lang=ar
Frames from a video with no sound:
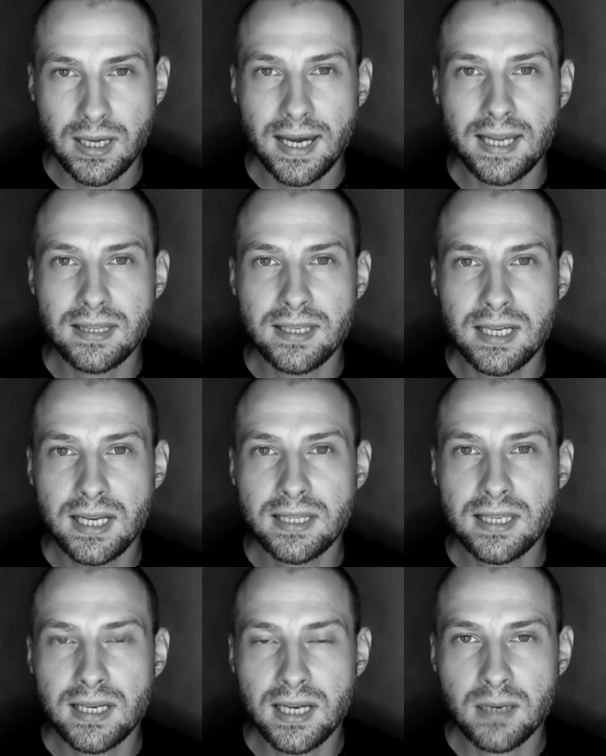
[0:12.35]
انت لا
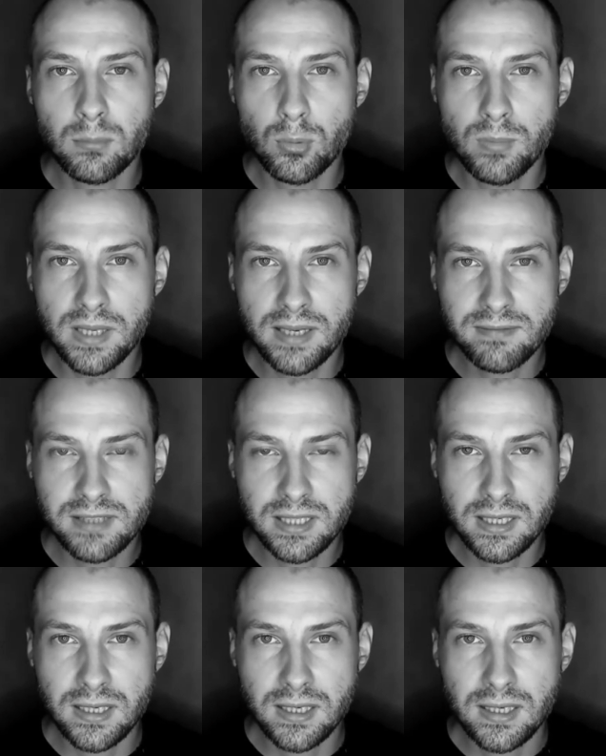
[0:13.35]
تلعب
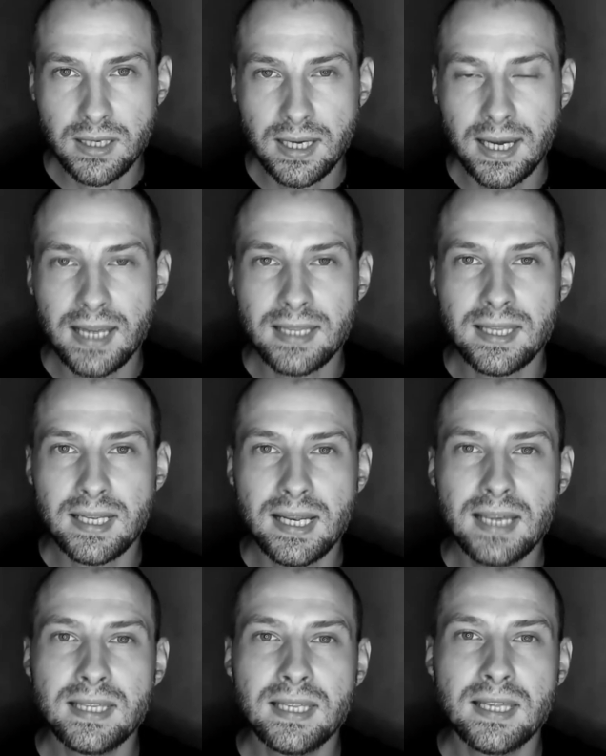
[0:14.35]
بنفسك انت لا
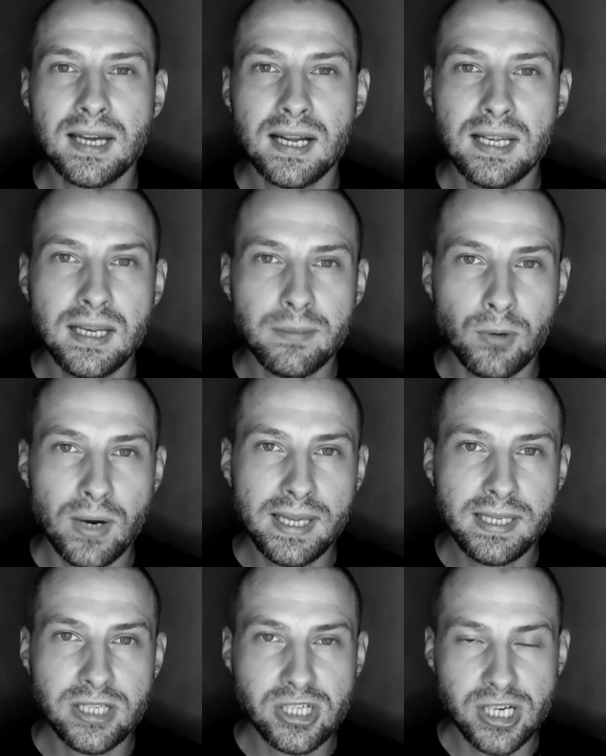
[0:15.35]
تتعلم
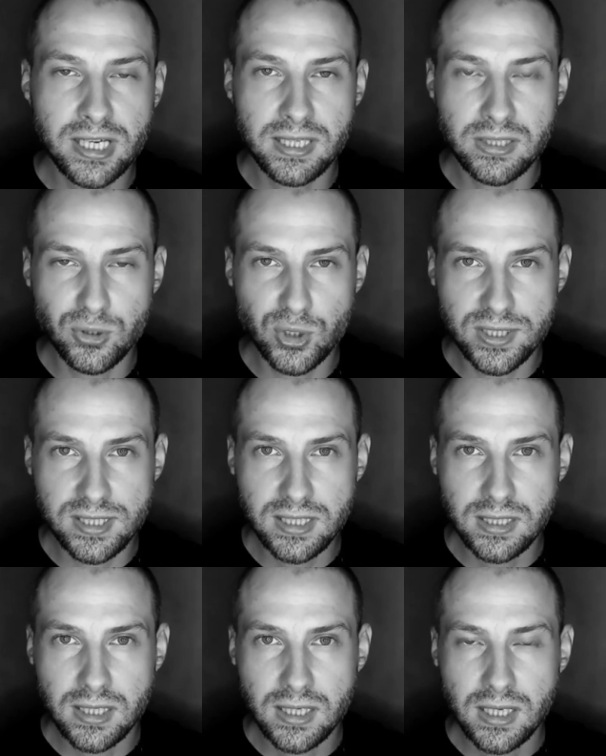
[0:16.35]
اي شيء
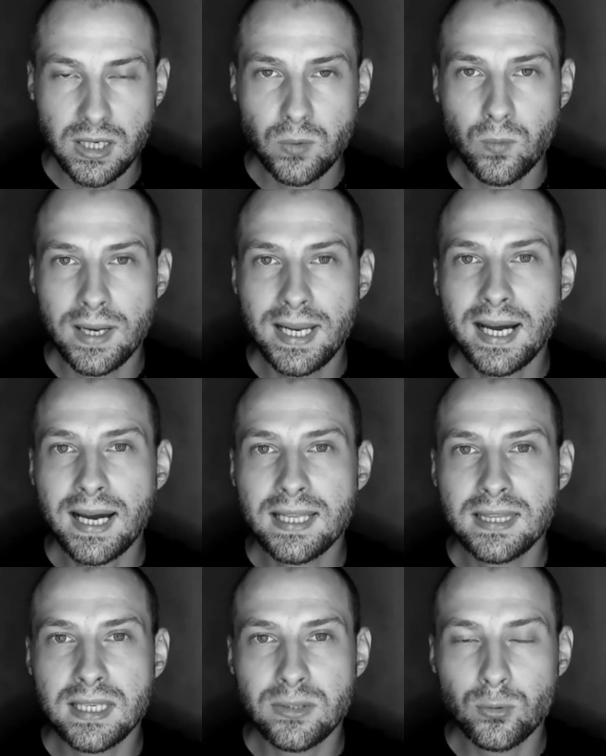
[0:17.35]
جديد ولا
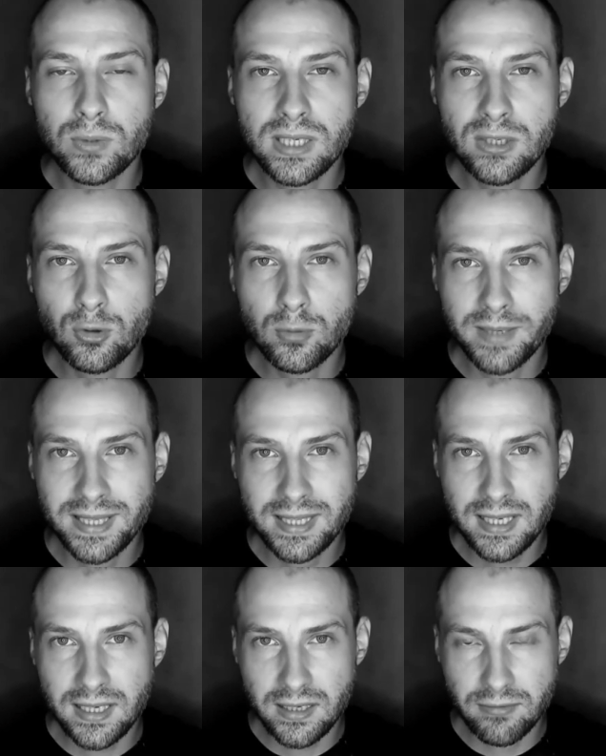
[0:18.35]
حتى تتقن ما
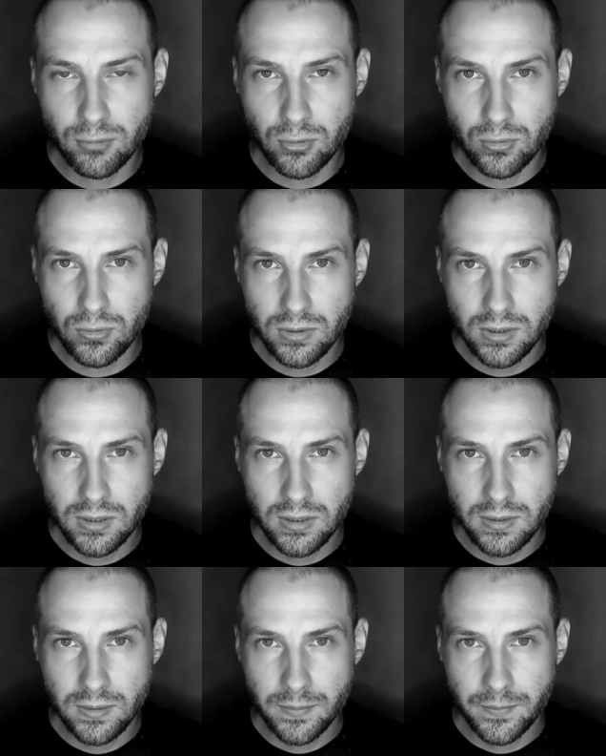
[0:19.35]
تعرفه
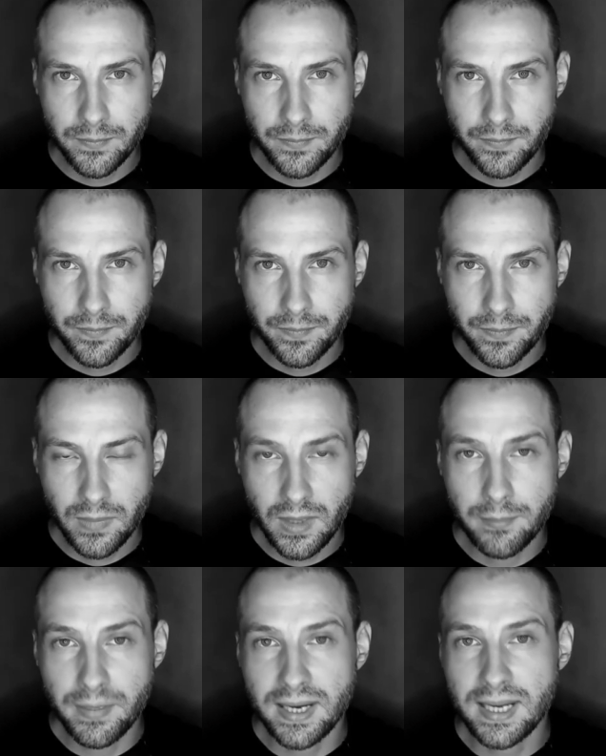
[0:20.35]

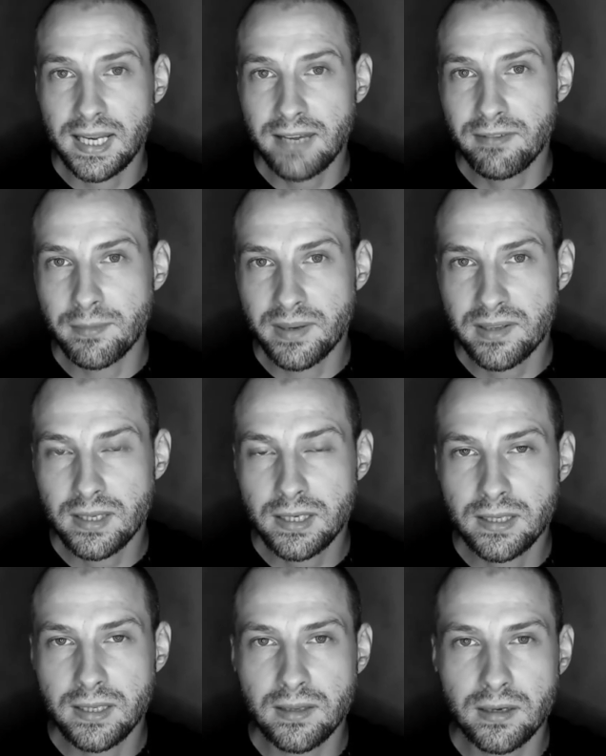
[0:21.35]
بخلاف مثلا
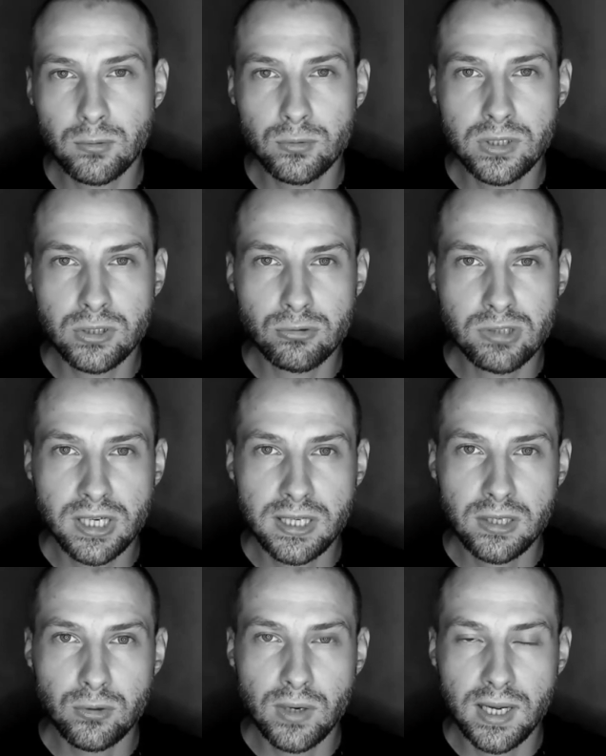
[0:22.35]
إذا كنت
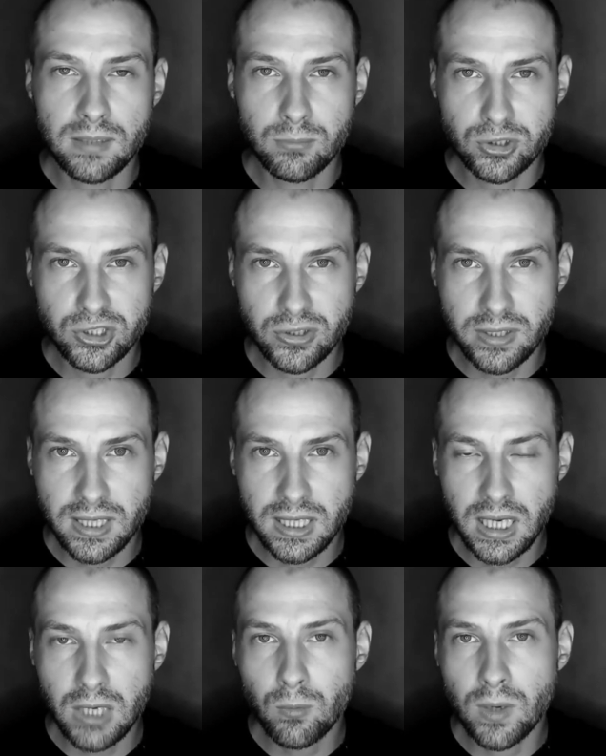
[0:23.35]
تشاهد المصارعة
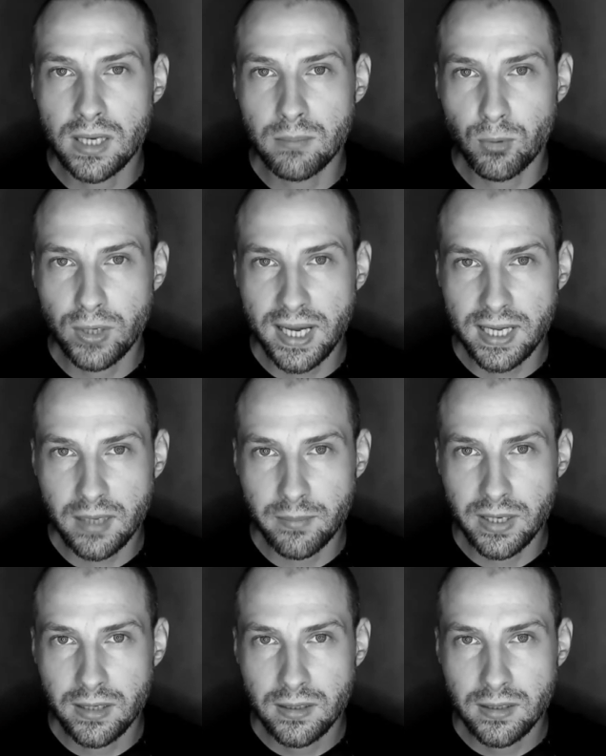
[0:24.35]
أو الملاكمة